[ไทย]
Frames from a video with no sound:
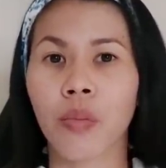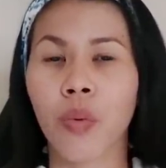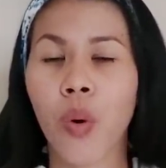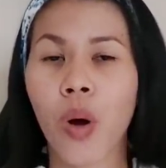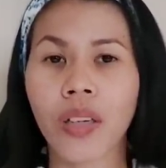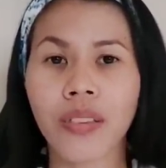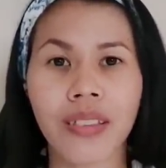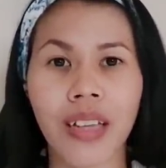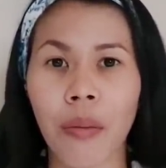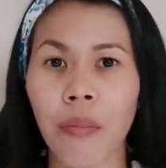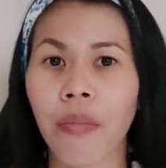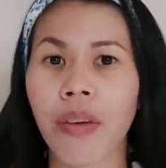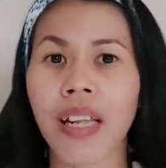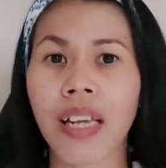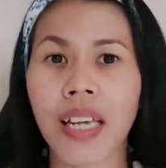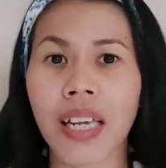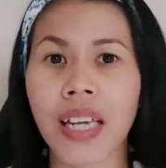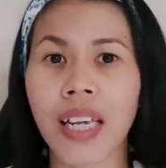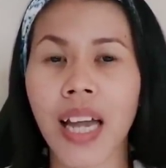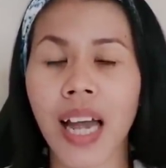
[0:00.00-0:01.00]
พวกสำ
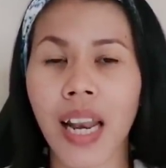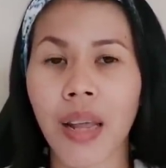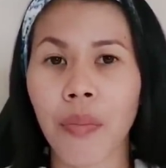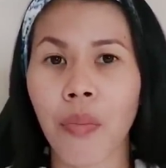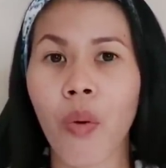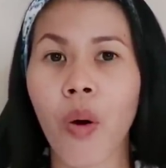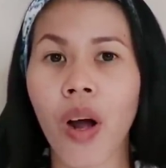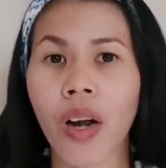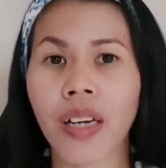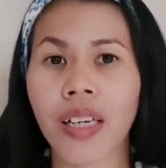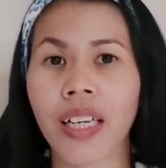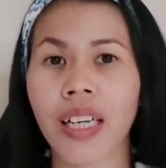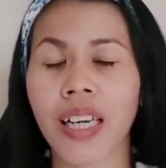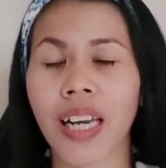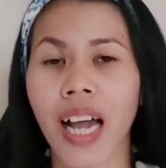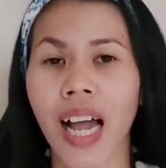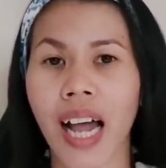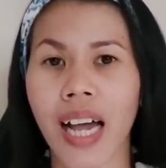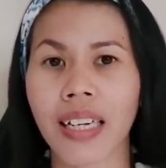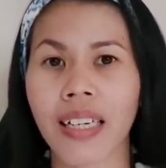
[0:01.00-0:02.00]
ลีอะไรพวกนี้
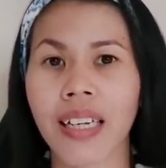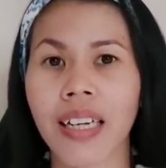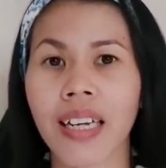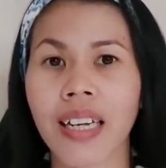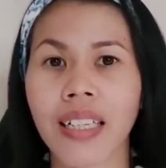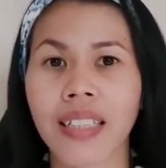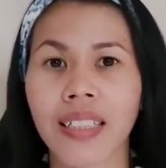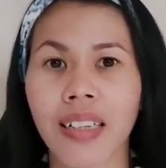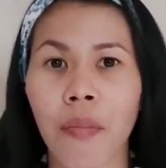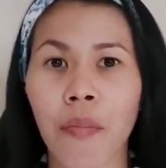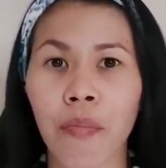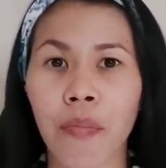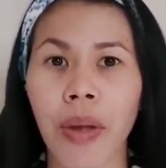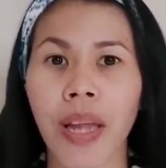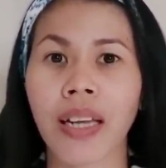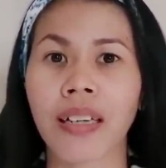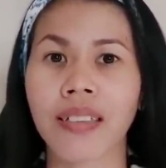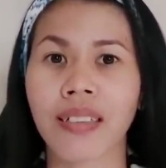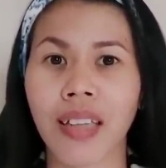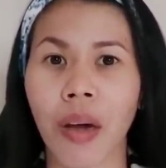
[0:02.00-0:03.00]
นะคะที่จำ
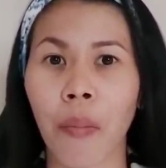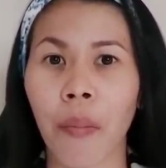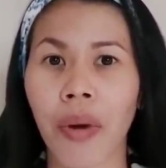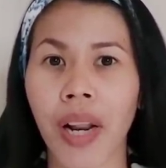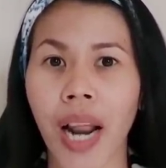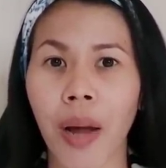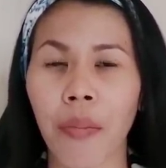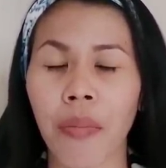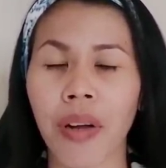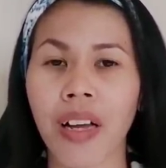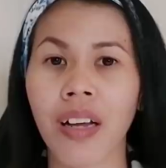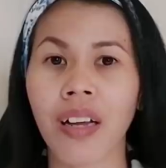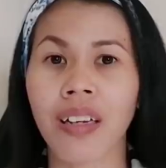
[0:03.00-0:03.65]
เป็นสำหรับ